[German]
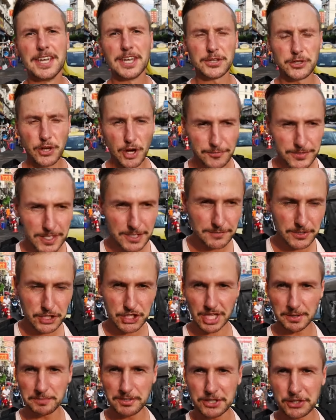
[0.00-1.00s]
Ich hoffe, ihr
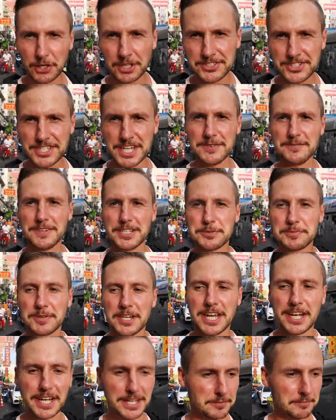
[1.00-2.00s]
versteht mich trotzdem. Ich
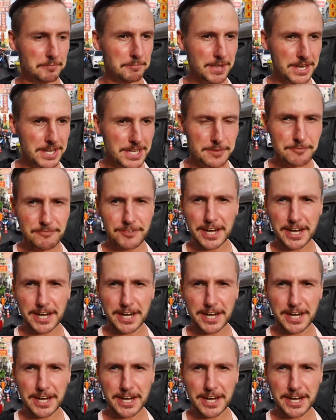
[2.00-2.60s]
bin ja mitten im